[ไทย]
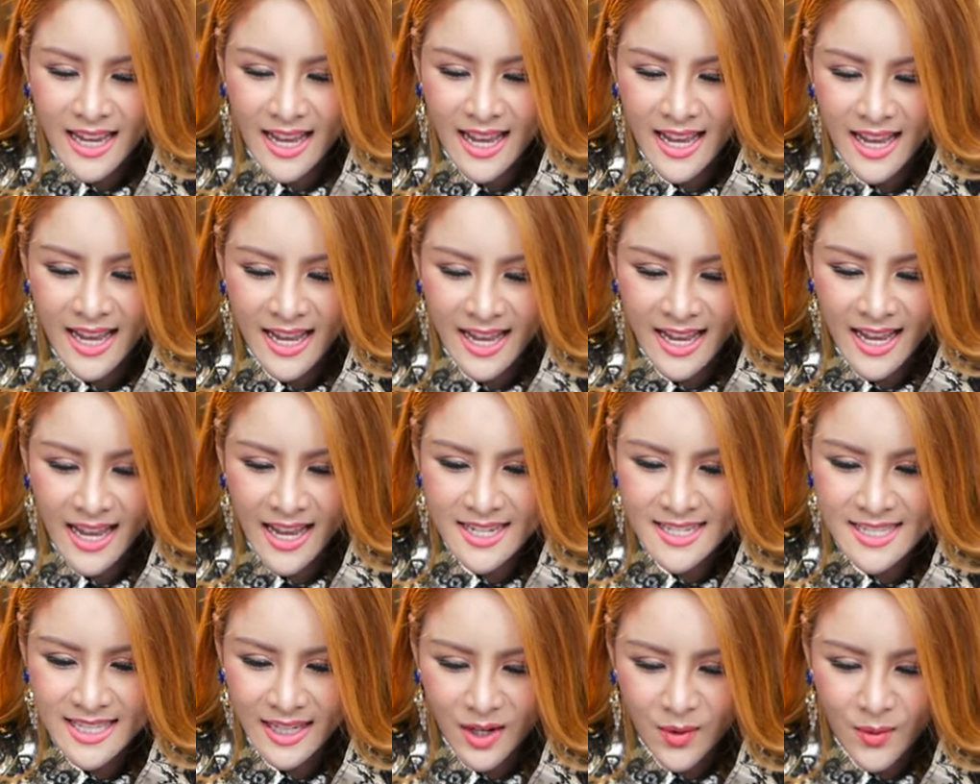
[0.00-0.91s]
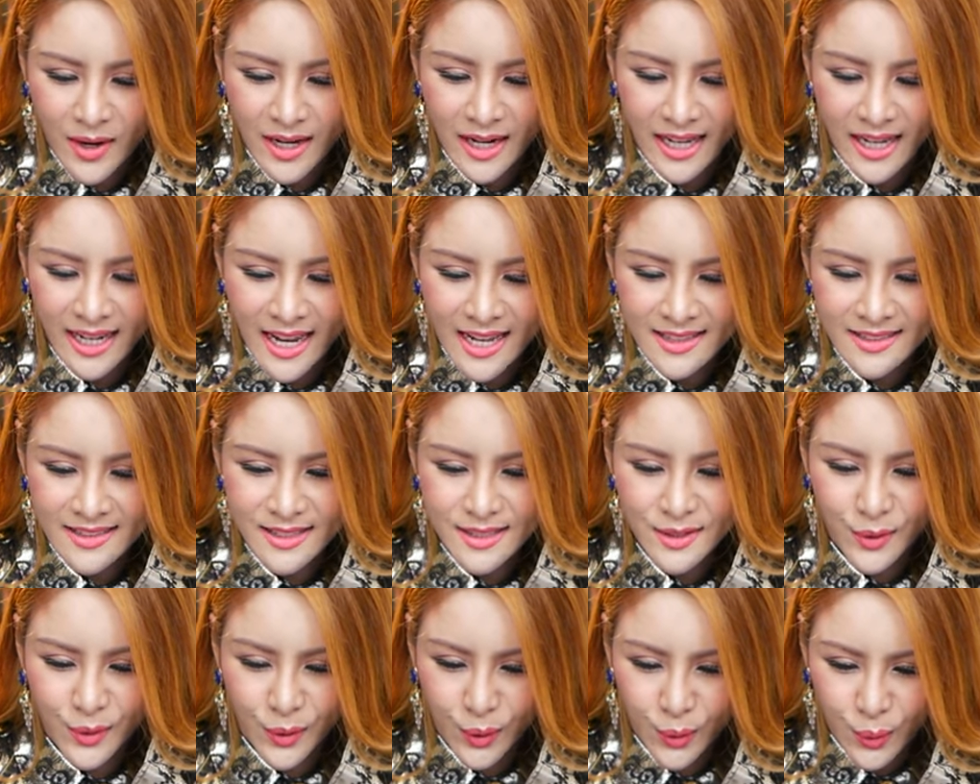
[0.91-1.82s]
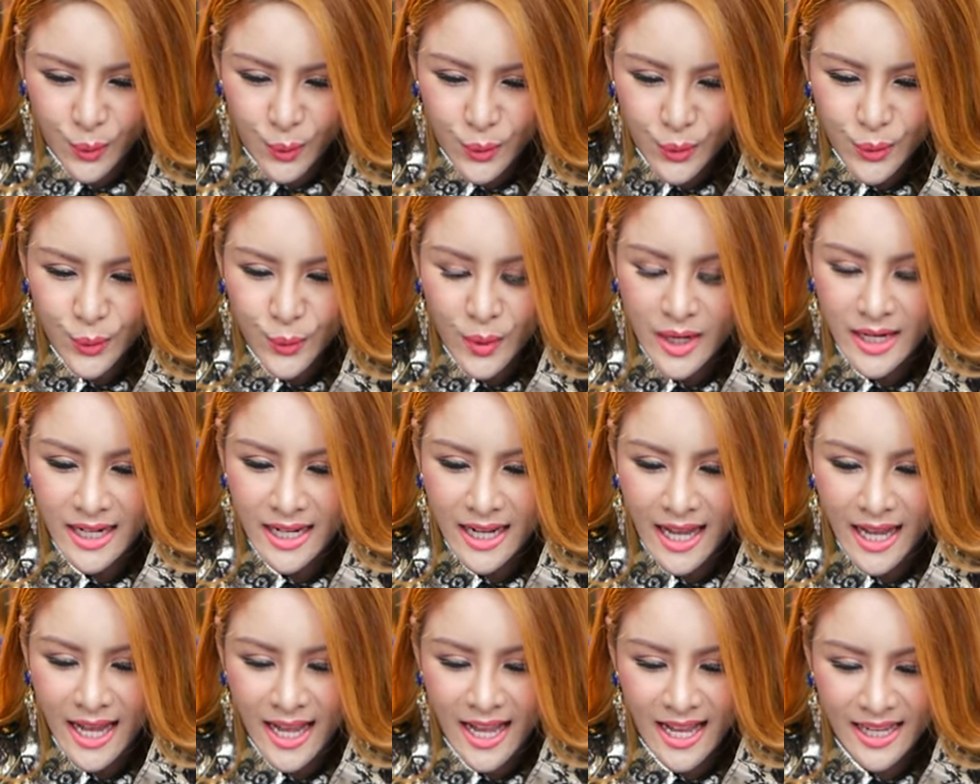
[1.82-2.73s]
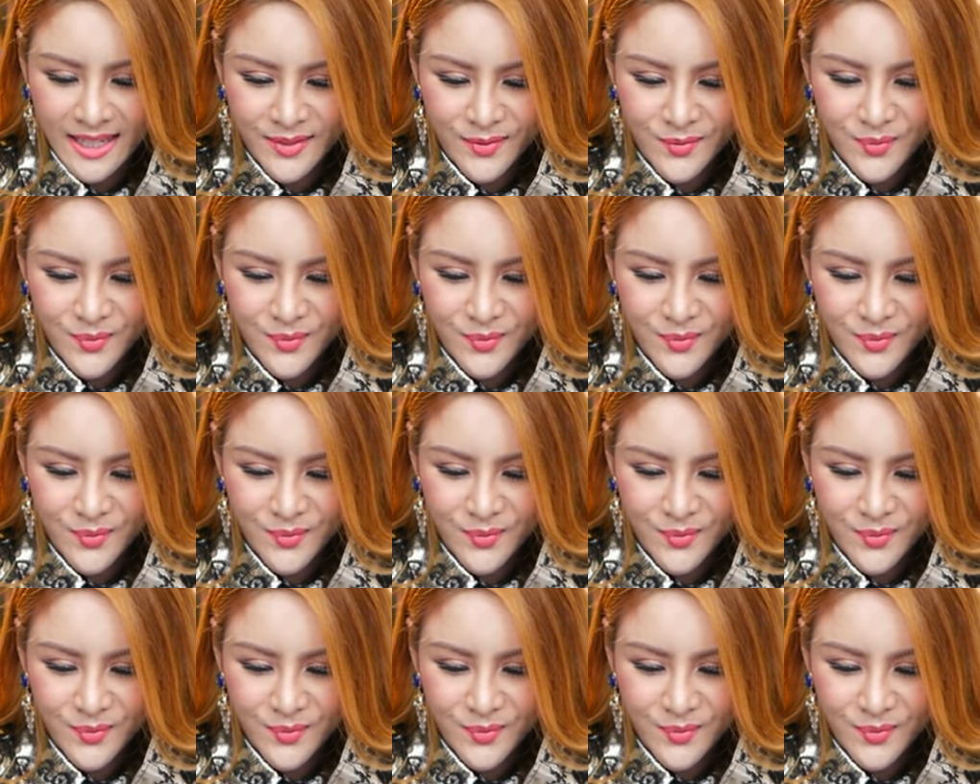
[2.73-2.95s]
อ่าจักรวาลแห่งการตื่นรู้ด้วยนะคะ